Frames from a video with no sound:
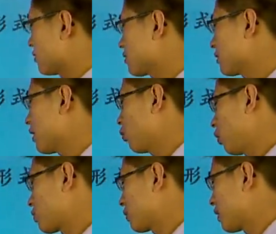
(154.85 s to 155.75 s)
其实呢，
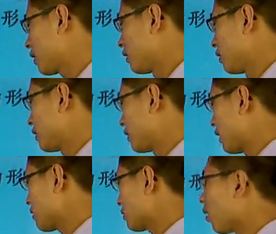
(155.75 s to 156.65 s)
我觉得你
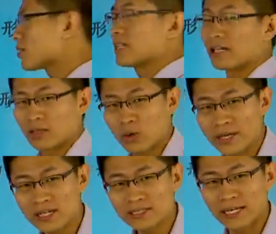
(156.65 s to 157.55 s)
要倒着写可能
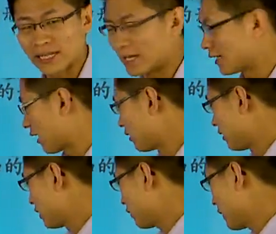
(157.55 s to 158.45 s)
会更简单一点，
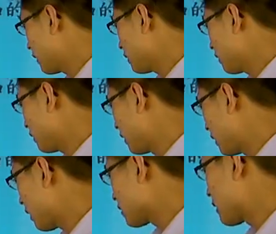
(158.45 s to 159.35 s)
因为你要